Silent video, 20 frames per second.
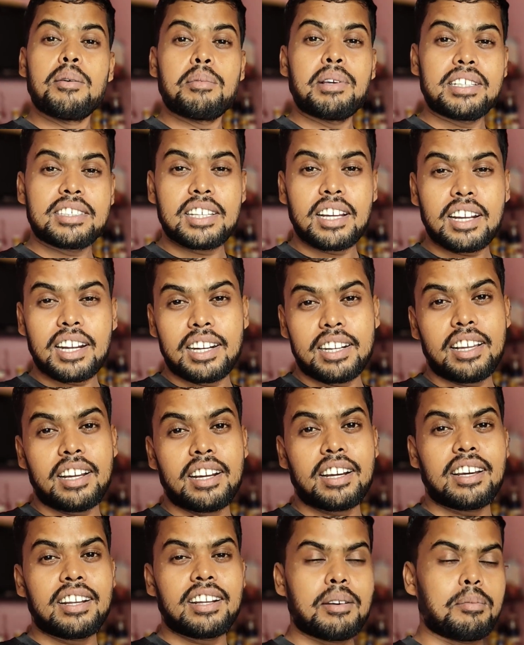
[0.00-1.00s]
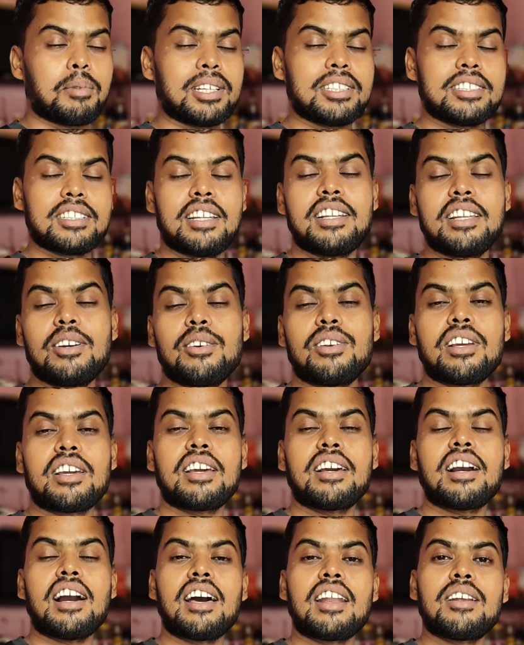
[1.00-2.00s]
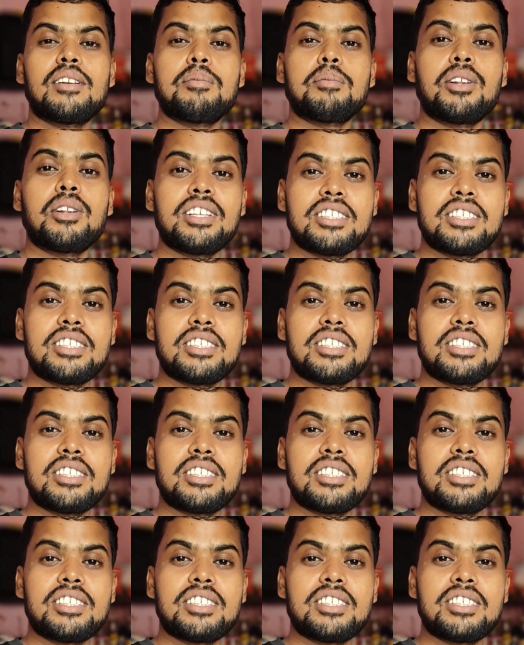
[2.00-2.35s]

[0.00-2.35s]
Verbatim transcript: पैसा इकट्ठा करके पैसा नहीं होने के कारण